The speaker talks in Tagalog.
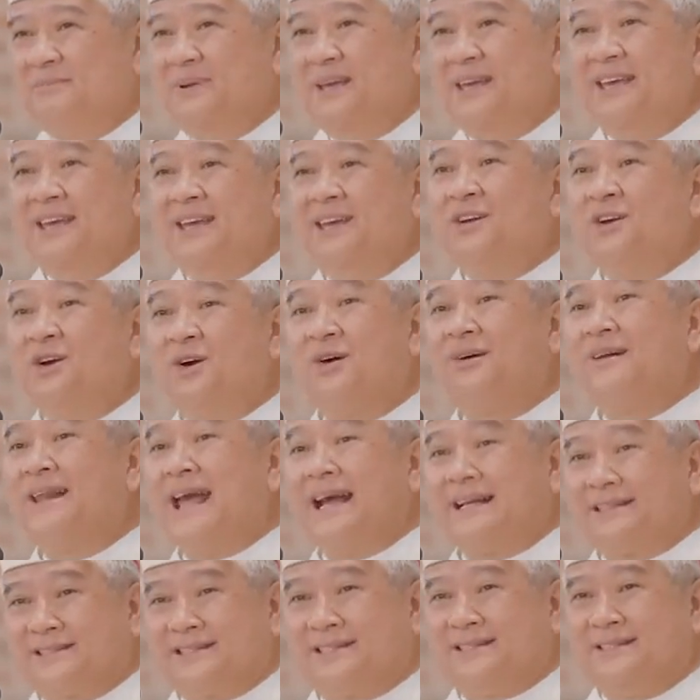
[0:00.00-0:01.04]
being
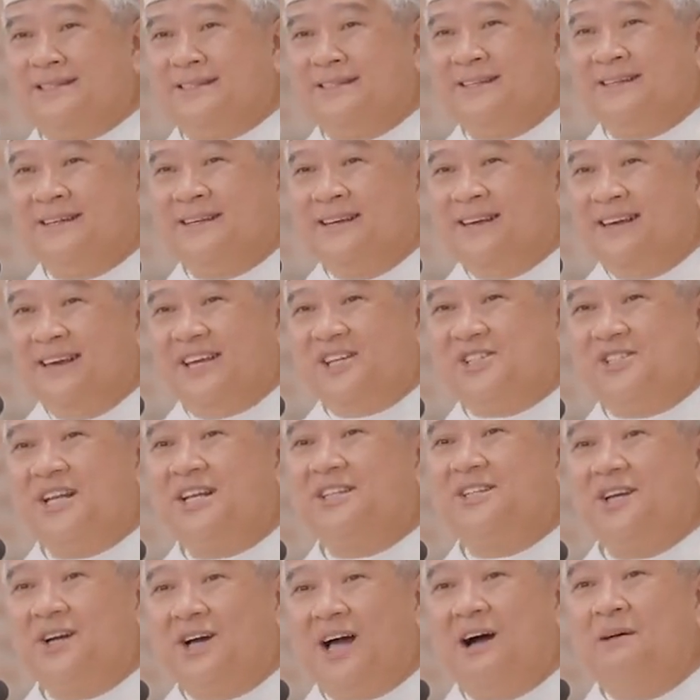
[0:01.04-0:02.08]
correct is
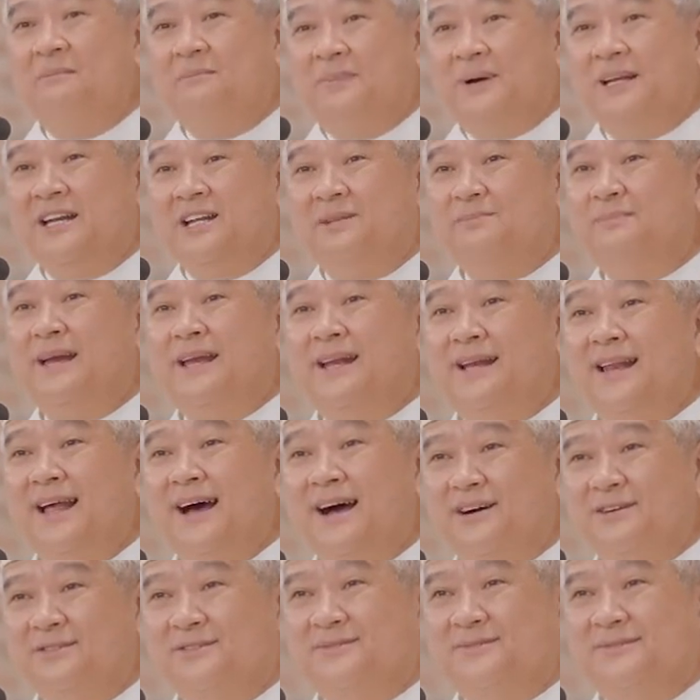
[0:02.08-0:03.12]
not accompanied by
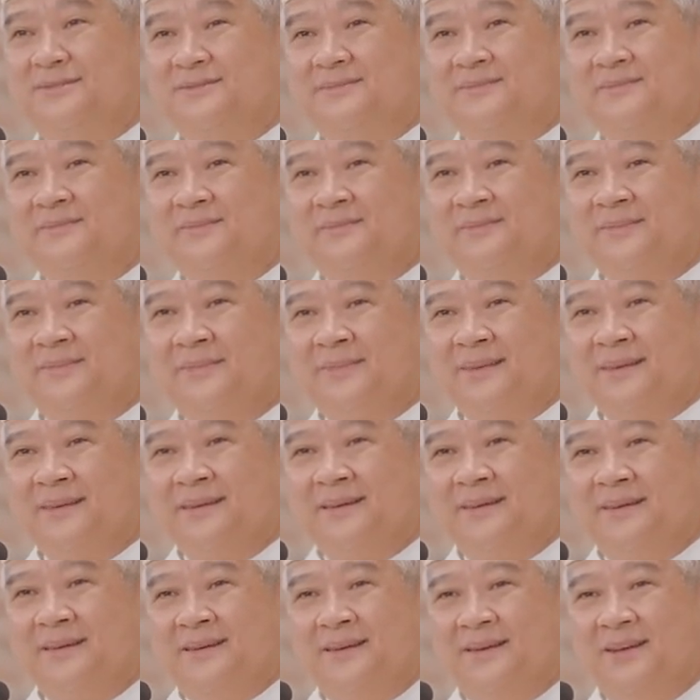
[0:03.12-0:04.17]
love,
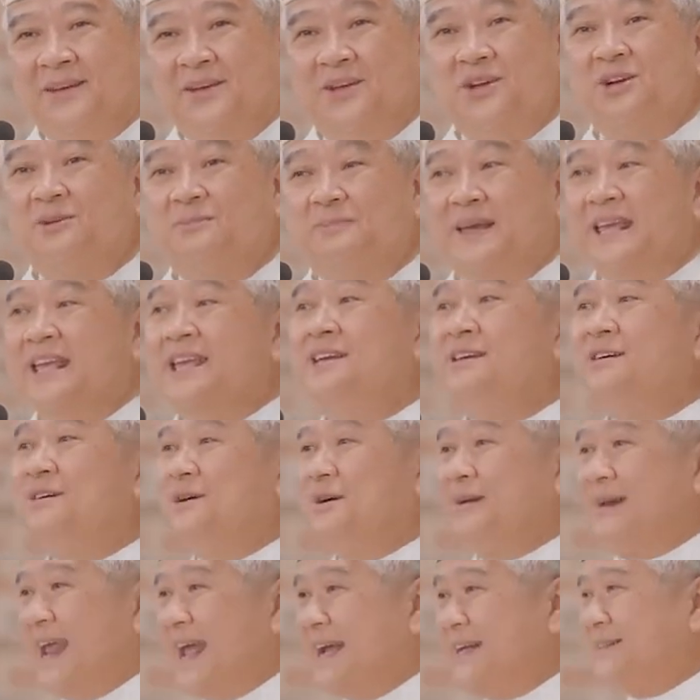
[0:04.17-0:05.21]
your being
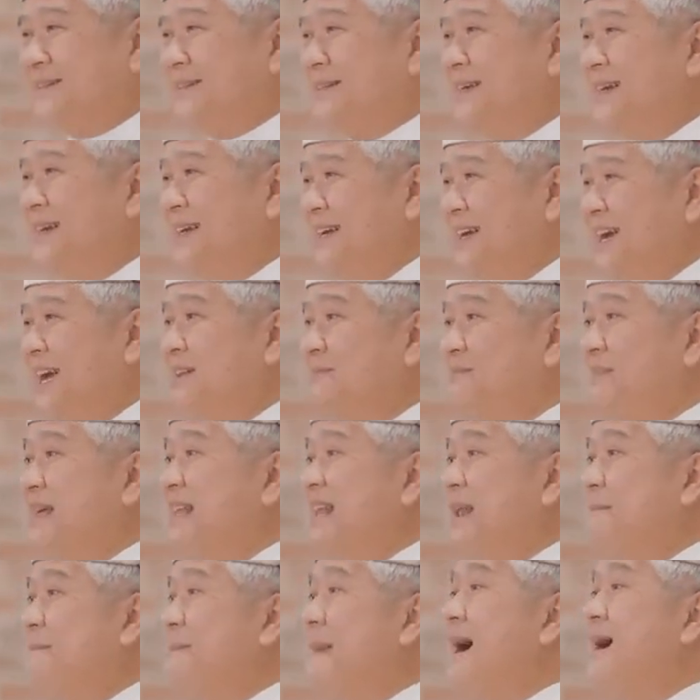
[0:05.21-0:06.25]
correct can be
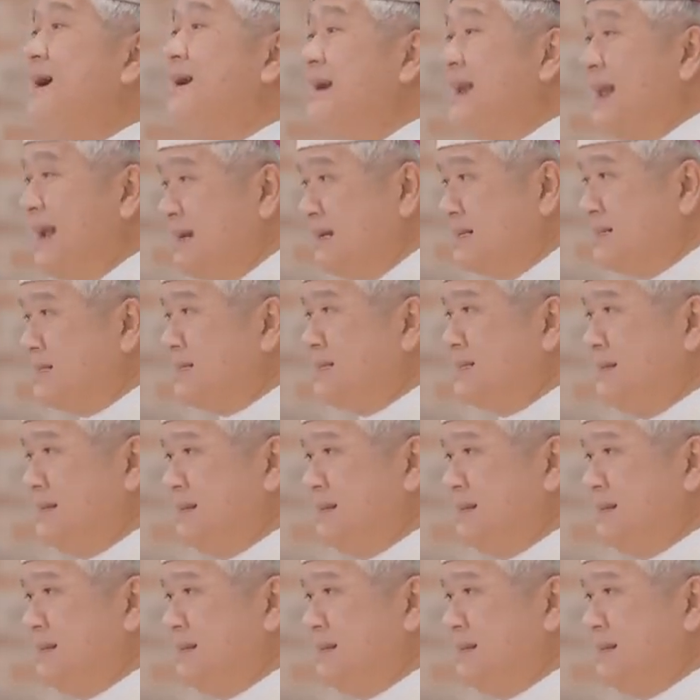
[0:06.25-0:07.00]
repugnant.